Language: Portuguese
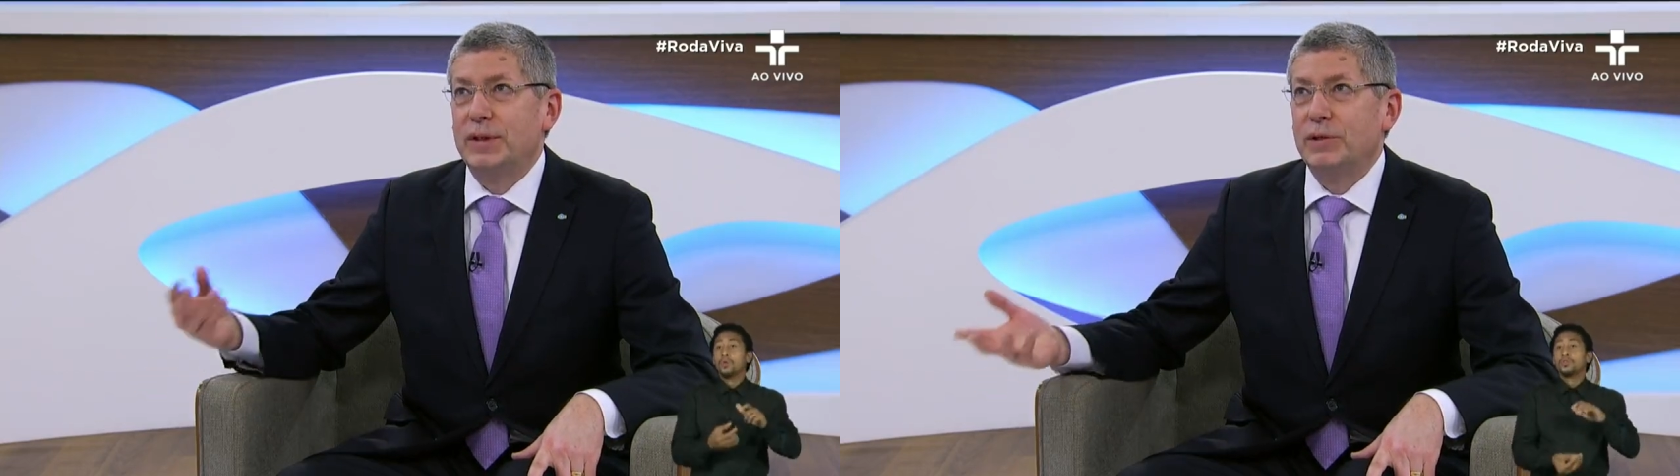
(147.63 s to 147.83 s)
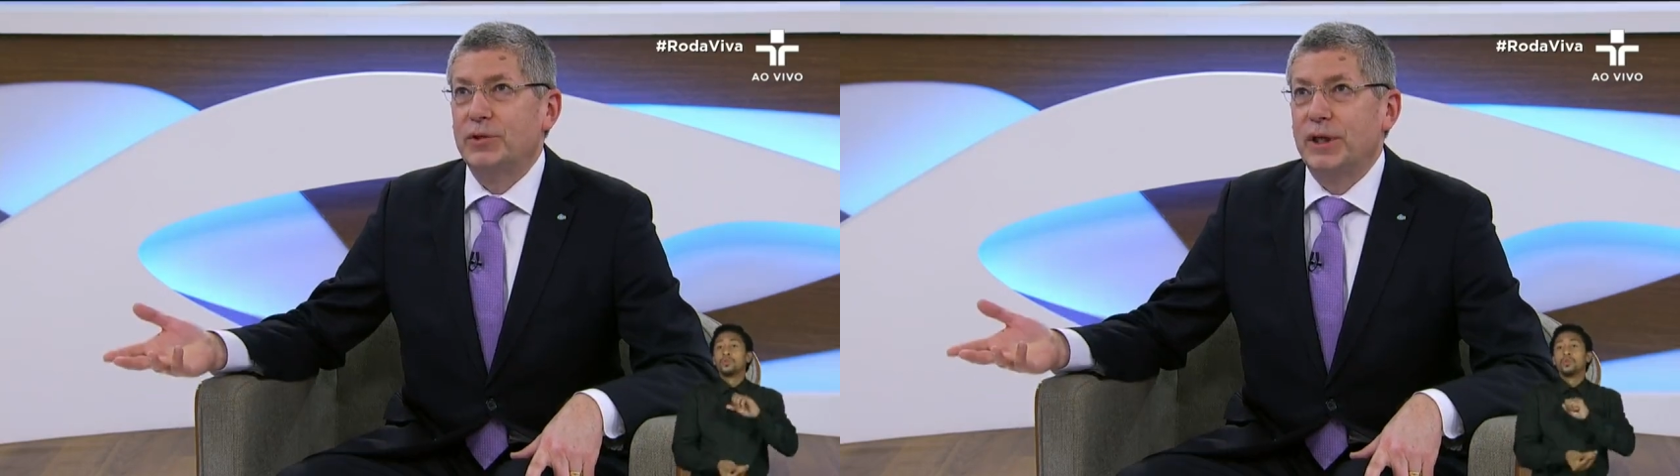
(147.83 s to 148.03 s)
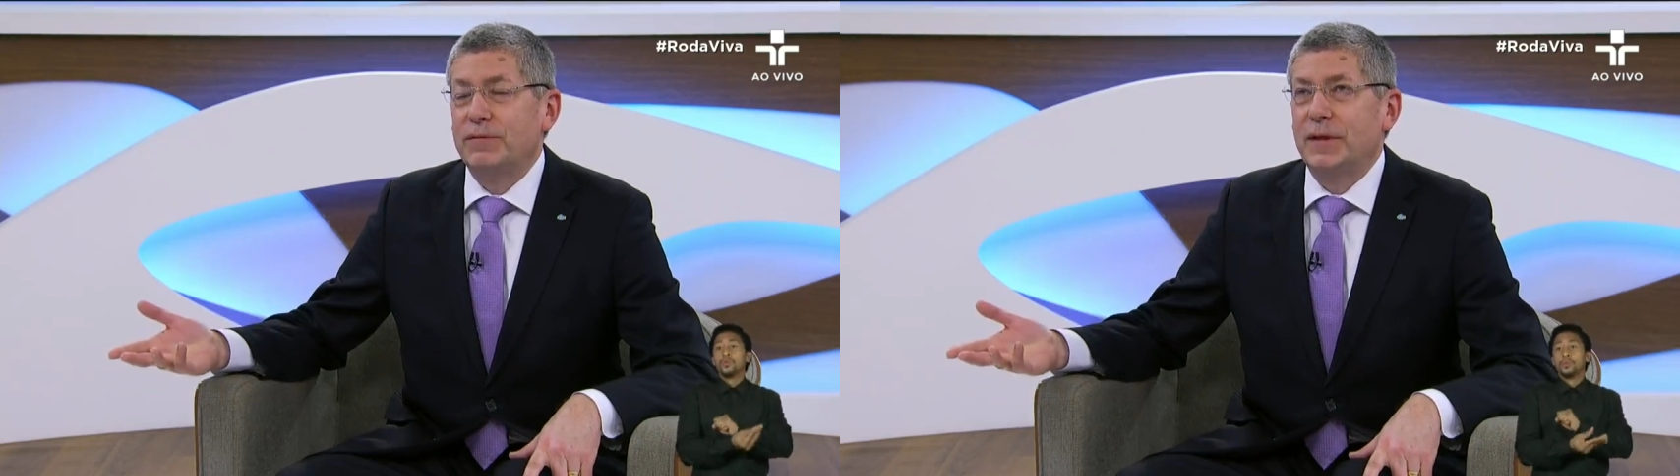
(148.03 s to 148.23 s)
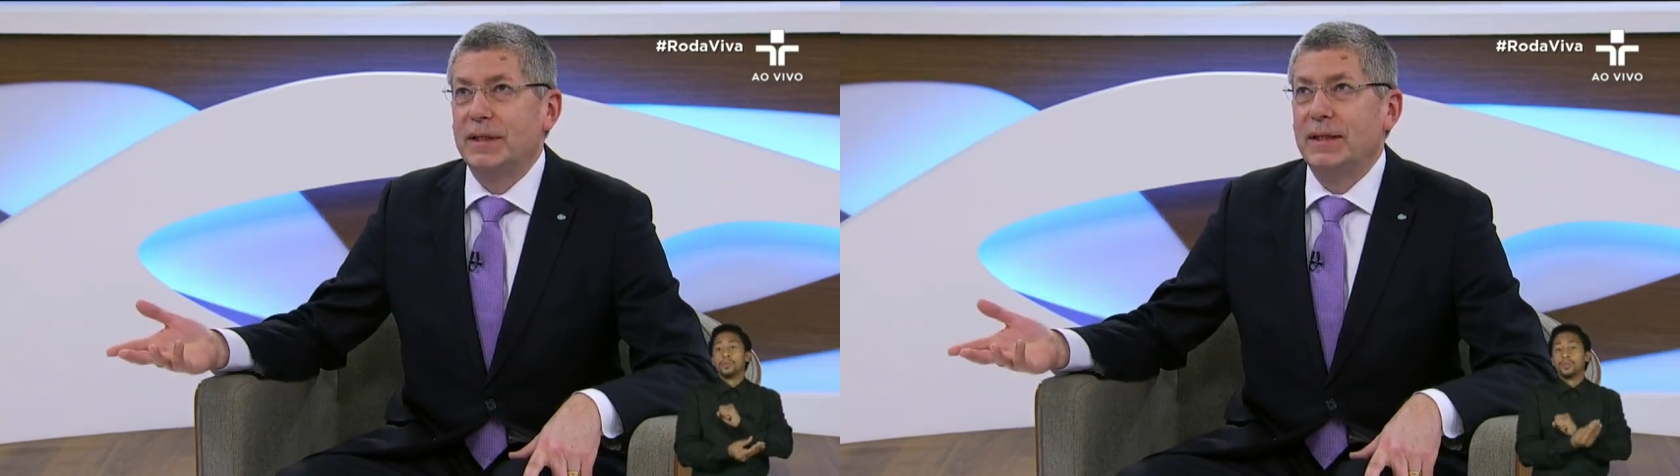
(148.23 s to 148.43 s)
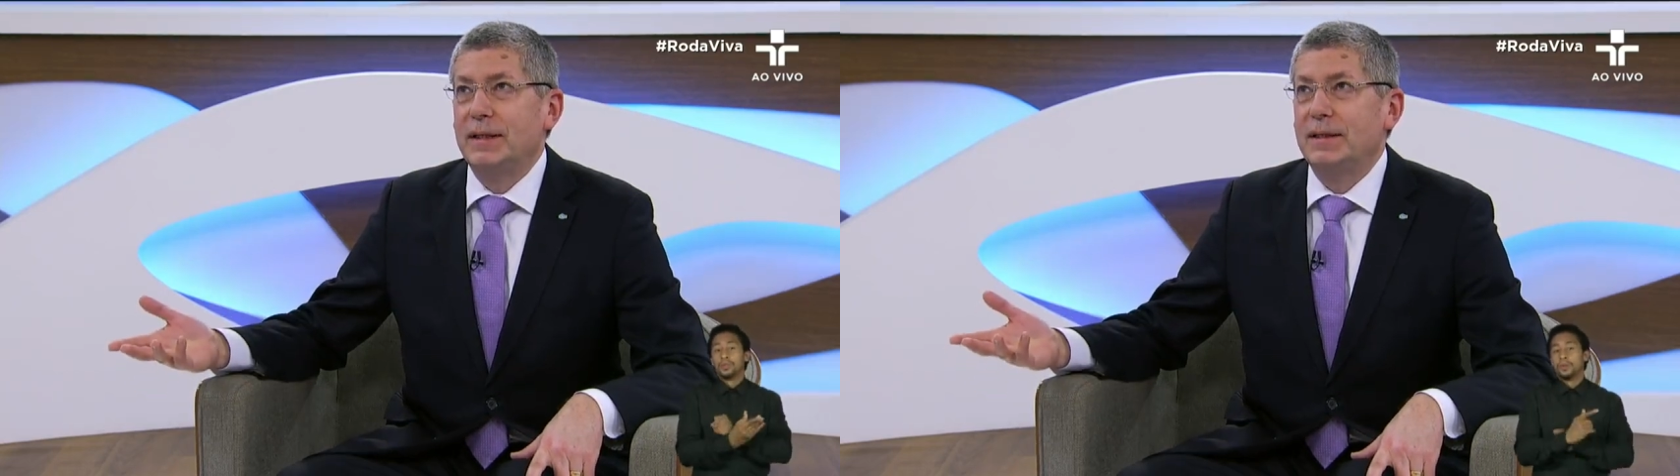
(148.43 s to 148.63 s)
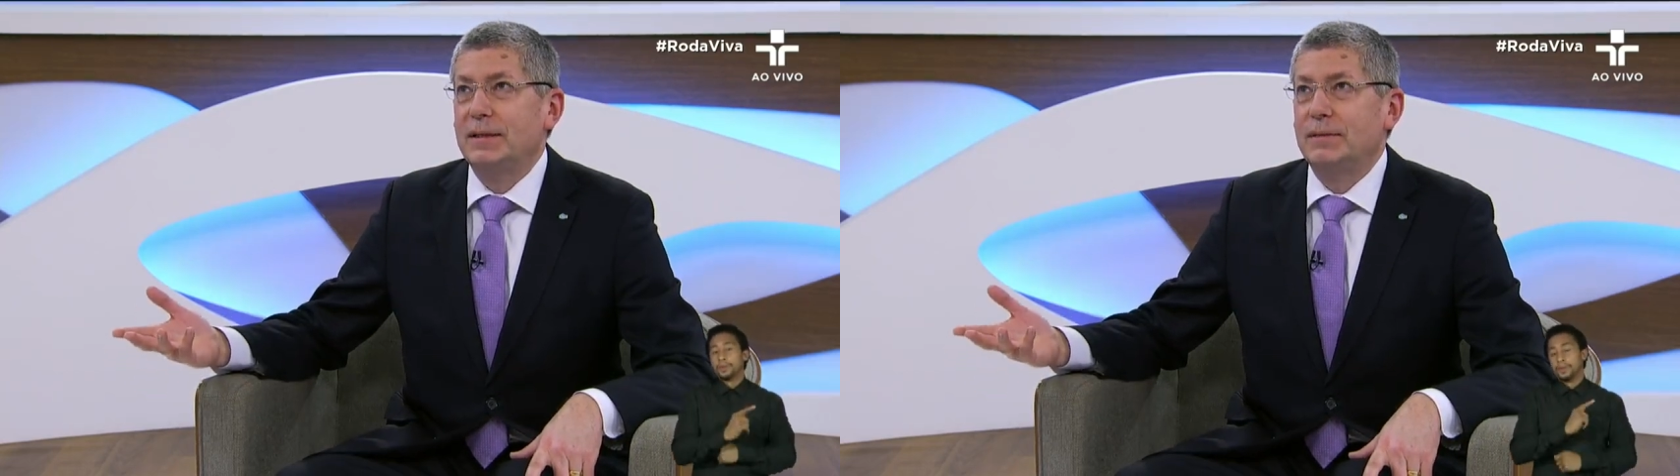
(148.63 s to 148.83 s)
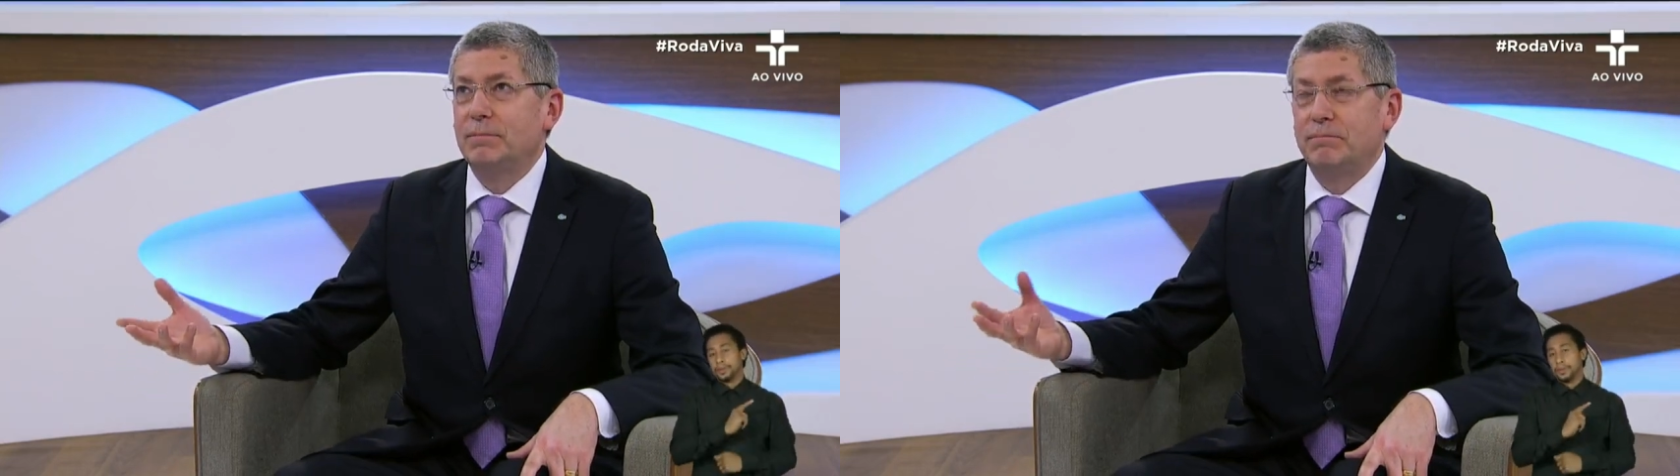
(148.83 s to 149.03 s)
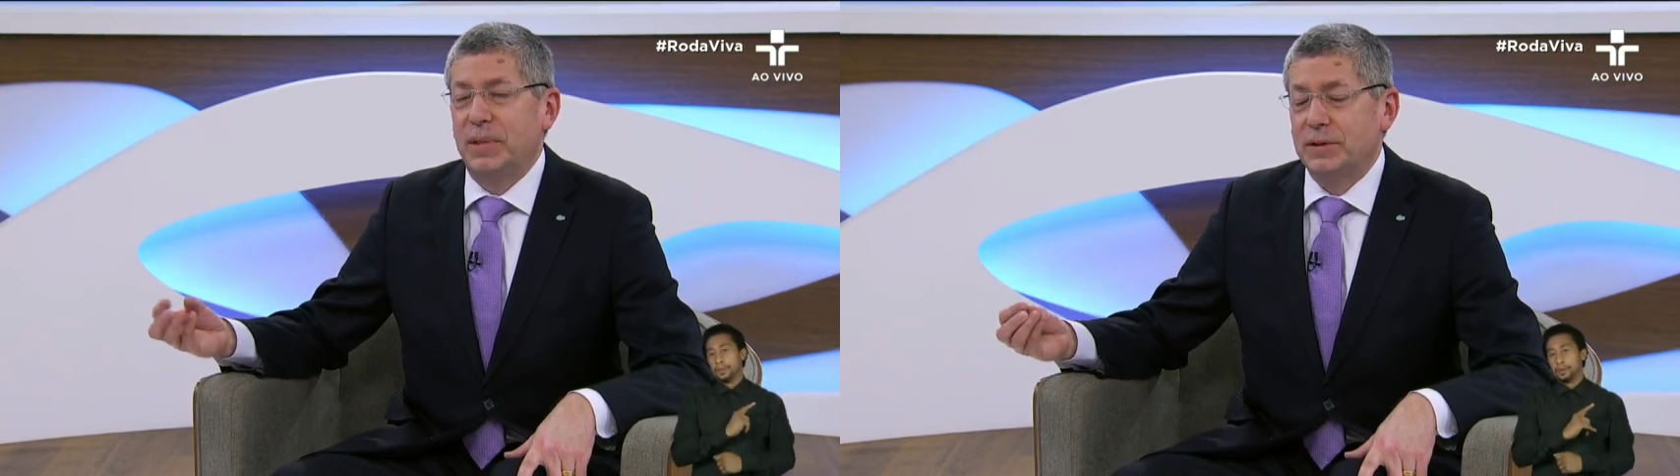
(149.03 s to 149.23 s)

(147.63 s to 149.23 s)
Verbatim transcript: se eu já falei,